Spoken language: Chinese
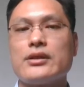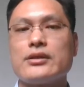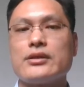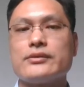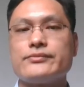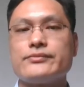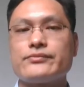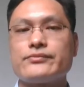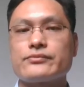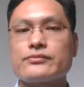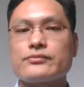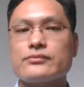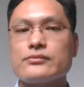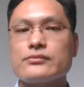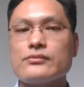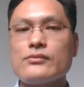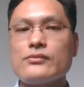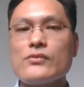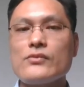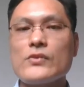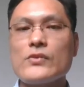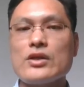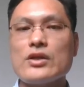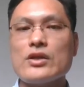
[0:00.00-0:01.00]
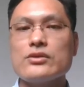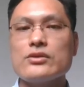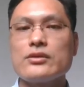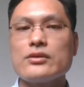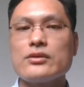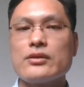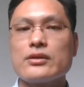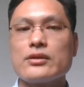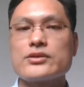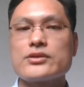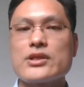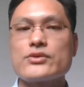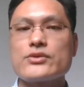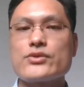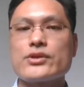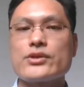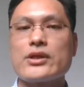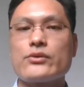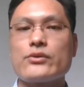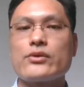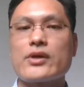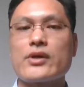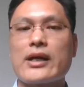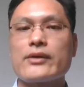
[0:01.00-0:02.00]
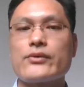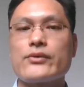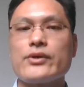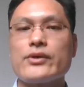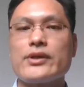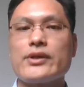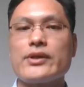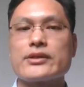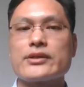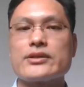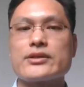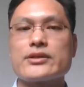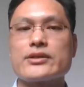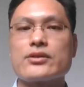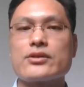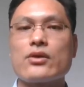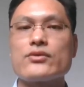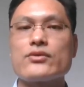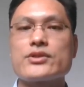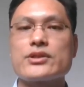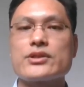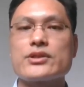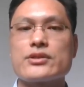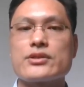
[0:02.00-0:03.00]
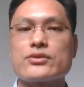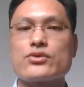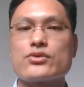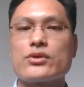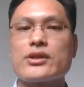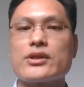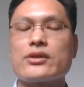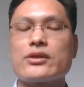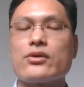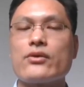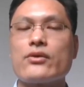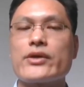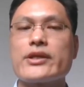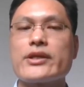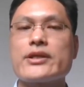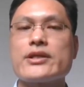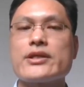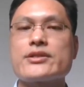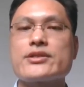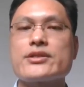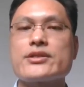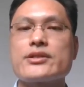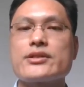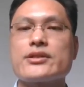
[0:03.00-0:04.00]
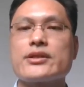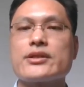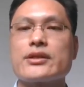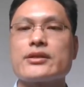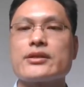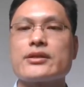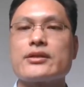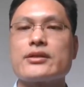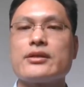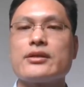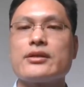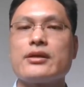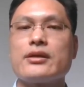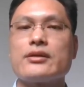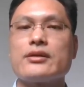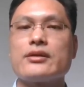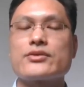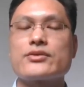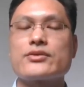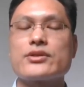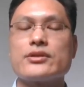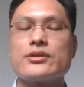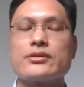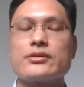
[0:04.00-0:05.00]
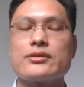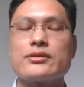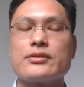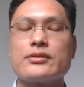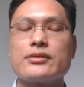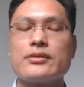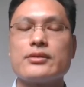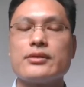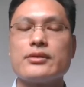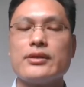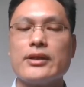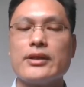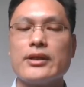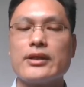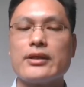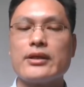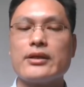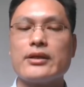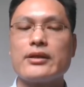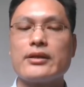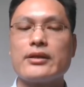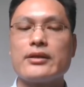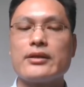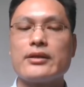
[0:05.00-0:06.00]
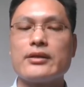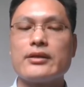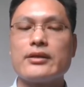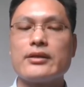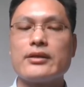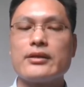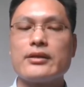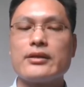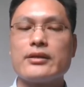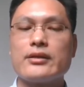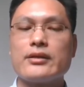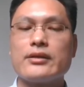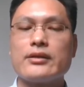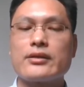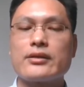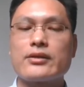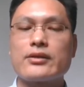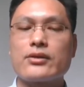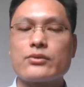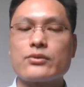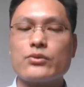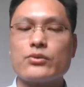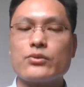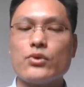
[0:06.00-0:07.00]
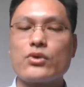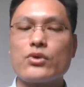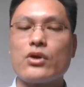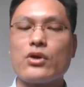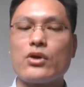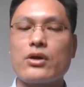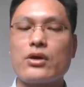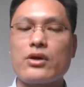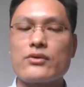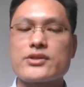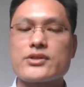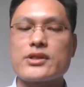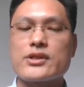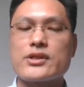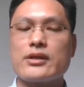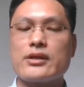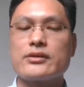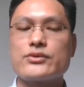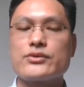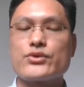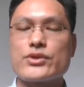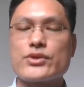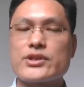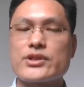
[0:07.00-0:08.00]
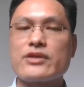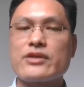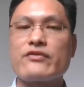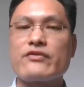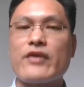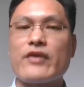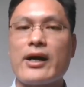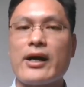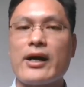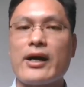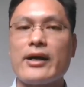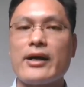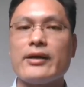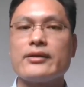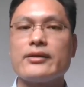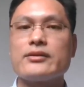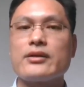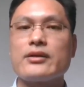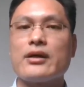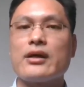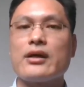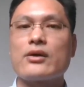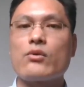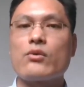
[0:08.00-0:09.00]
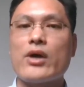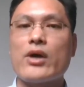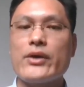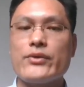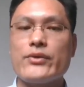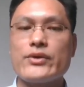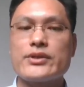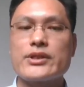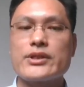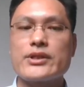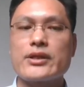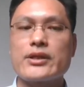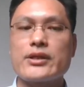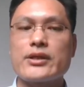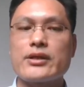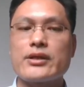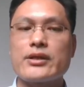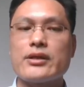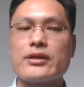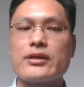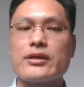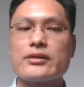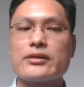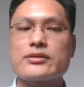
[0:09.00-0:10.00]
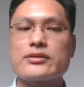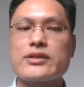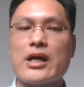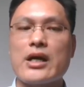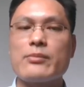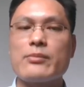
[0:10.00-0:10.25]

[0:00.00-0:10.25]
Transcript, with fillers: 你肯定知道，在两千年前。曾经被罗马取代的共和国，在十八世纪以后又回来了，而且席卷了整个世界。